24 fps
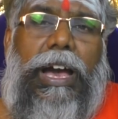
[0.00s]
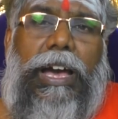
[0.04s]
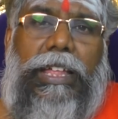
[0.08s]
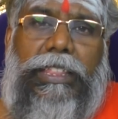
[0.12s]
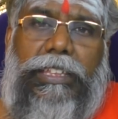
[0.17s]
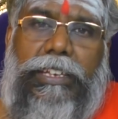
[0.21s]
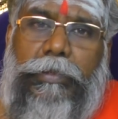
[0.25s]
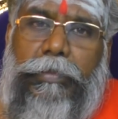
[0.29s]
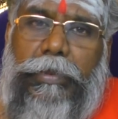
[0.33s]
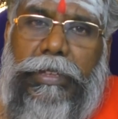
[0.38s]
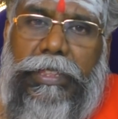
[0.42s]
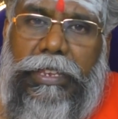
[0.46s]

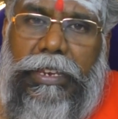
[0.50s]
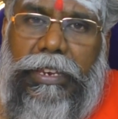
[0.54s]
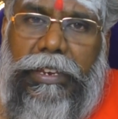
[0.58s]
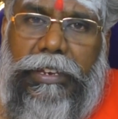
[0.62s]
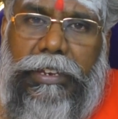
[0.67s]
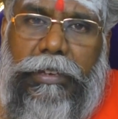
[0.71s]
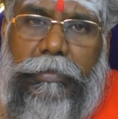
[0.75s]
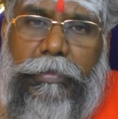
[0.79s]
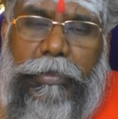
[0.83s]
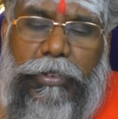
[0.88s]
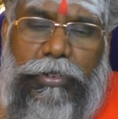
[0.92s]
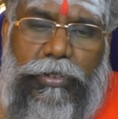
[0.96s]
அதுக்கு பதில்
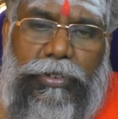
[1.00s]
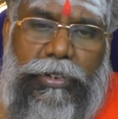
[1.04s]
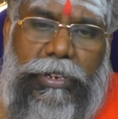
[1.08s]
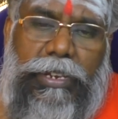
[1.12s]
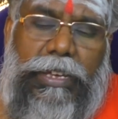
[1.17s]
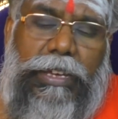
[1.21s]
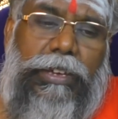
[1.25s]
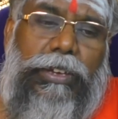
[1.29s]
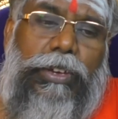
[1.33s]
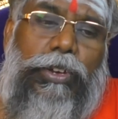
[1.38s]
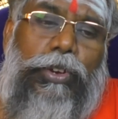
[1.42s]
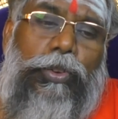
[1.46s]
என்ன
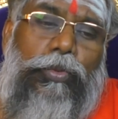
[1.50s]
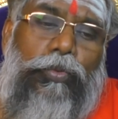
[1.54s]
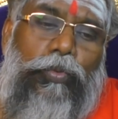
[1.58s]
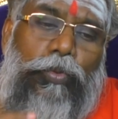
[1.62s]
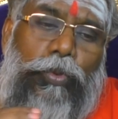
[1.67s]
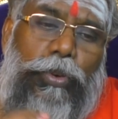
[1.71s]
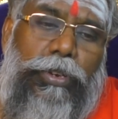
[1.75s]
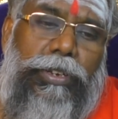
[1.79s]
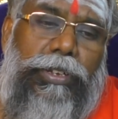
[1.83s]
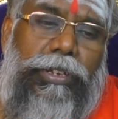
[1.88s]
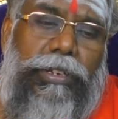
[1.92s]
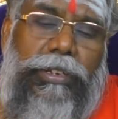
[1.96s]
பண்ணணும்னா
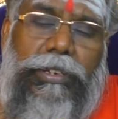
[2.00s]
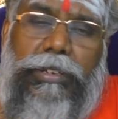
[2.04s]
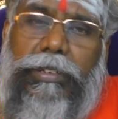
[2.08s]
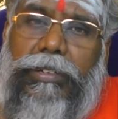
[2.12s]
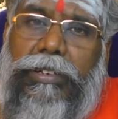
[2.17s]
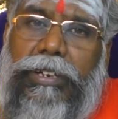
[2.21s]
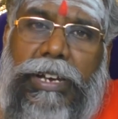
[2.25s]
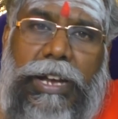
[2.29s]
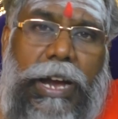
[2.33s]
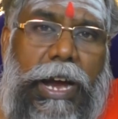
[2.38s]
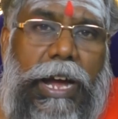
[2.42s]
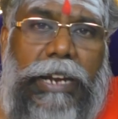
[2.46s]
ஒரு
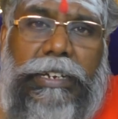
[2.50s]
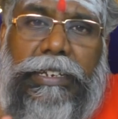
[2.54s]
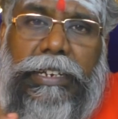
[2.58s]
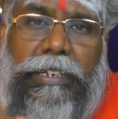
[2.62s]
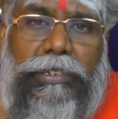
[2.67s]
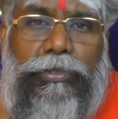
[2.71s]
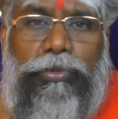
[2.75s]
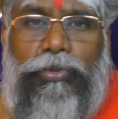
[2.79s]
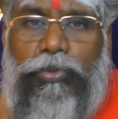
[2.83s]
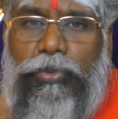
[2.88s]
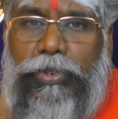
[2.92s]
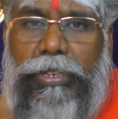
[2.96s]

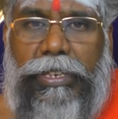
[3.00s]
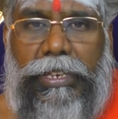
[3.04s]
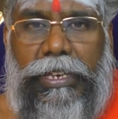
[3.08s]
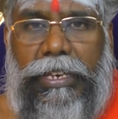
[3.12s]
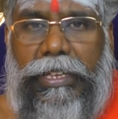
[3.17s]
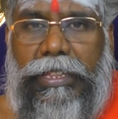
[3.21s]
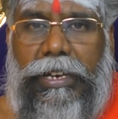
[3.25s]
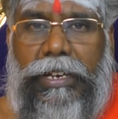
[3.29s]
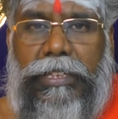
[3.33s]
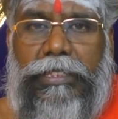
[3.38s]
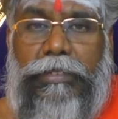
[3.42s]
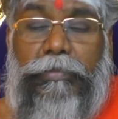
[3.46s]
காட்டன் துணி
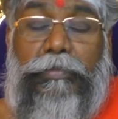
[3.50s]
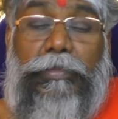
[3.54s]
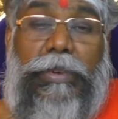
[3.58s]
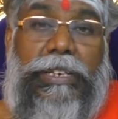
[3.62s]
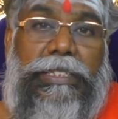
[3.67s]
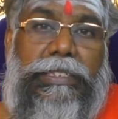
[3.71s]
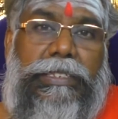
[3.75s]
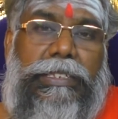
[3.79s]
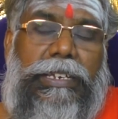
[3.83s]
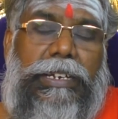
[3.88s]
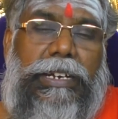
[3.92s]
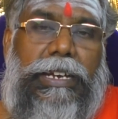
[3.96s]
ஏதாவது
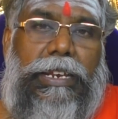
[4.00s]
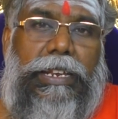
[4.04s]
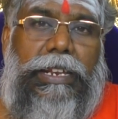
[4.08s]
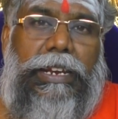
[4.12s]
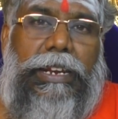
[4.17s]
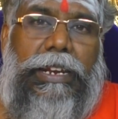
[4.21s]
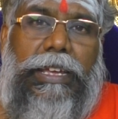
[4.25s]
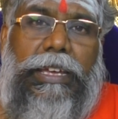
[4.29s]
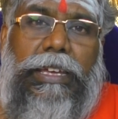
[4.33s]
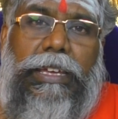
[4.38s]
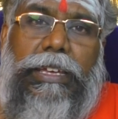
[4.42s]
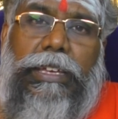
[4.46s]
மஞ்சள்
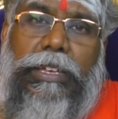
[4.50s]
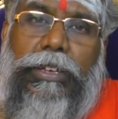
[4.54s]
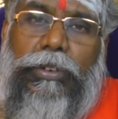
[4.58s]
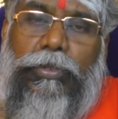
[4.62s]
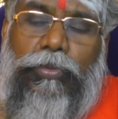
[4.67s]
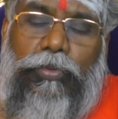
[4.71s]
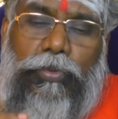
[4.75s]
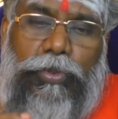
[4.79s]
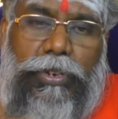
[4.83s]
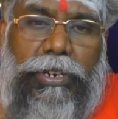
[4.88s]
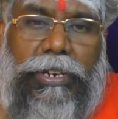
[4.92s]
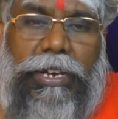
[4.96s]
கலரில்
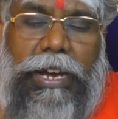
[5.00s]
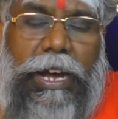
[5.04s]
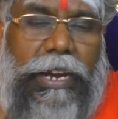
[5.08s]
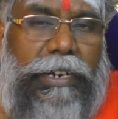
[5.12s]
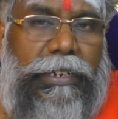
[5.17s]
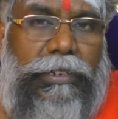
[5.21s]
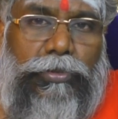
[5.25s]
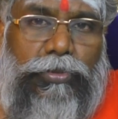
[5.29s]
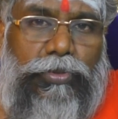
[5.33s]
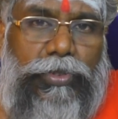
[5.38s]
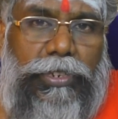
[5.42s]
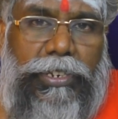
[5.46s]
ஒரு
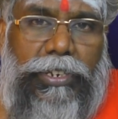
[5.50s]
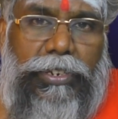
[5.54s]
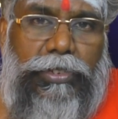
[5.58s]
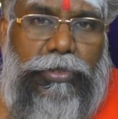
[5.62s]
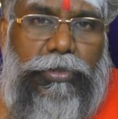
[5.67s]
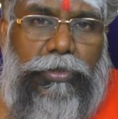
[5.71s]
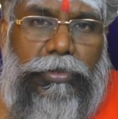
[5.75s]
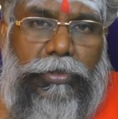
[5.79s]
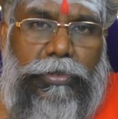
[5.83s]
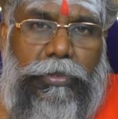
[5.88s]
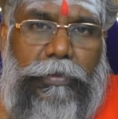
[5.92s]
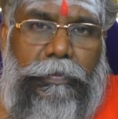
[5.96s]
காட்டன் துணி
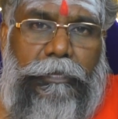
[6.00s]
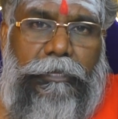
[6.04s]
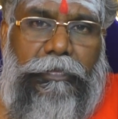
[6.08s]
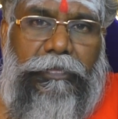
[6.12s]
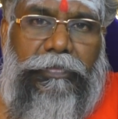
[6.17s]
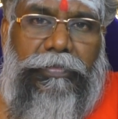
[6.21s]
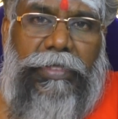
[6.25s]
எடுத்துக்கணும்